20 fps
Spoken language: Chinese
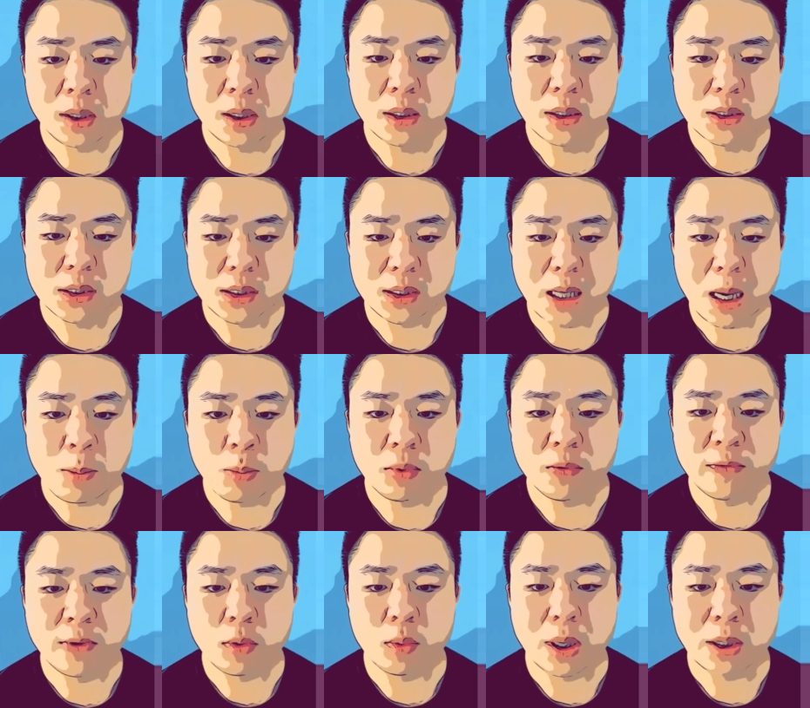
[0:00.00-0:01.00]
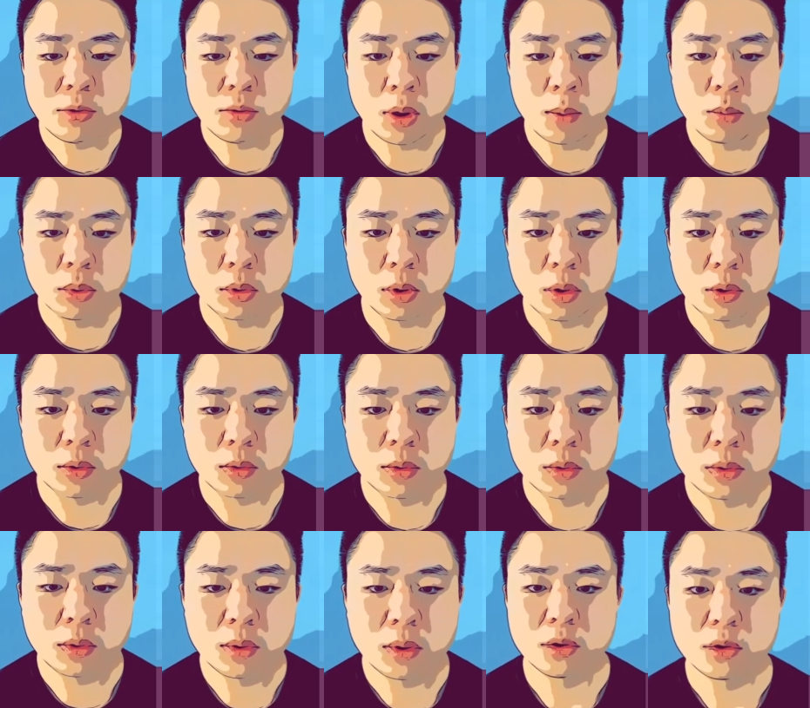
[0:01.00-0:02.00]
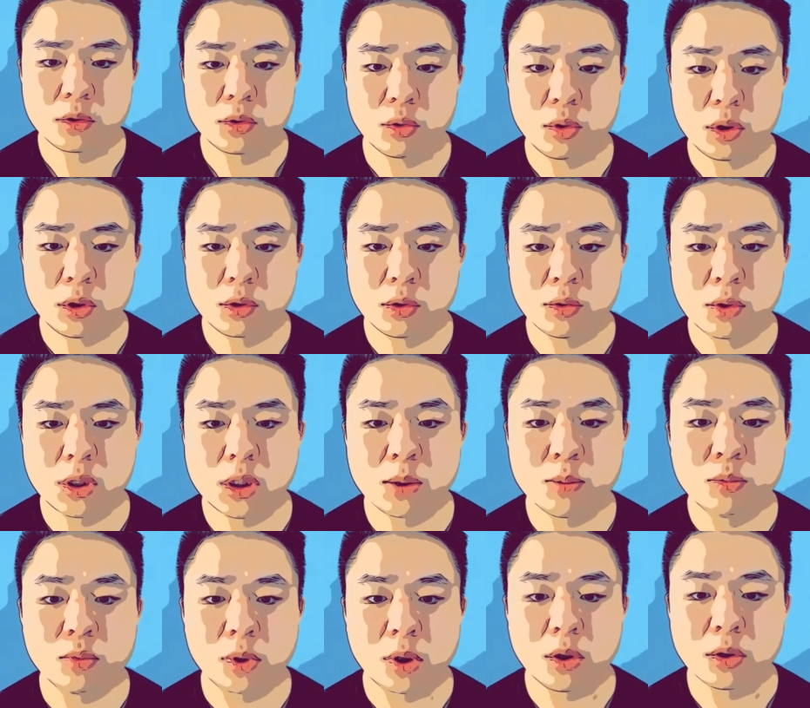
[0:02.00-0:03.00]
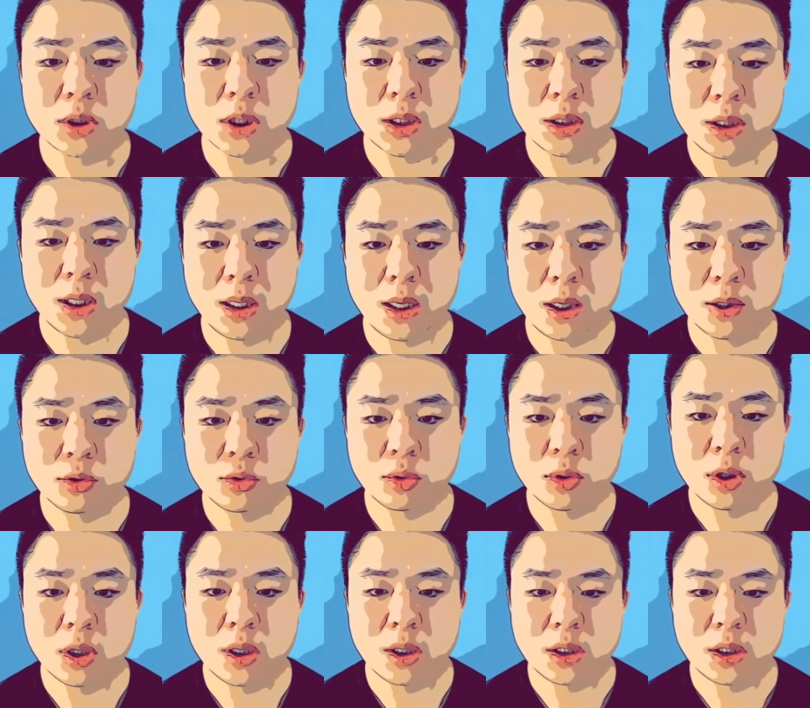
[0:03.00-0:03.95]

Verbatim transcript: 词干部分完全不同，所以从字母构成上来说，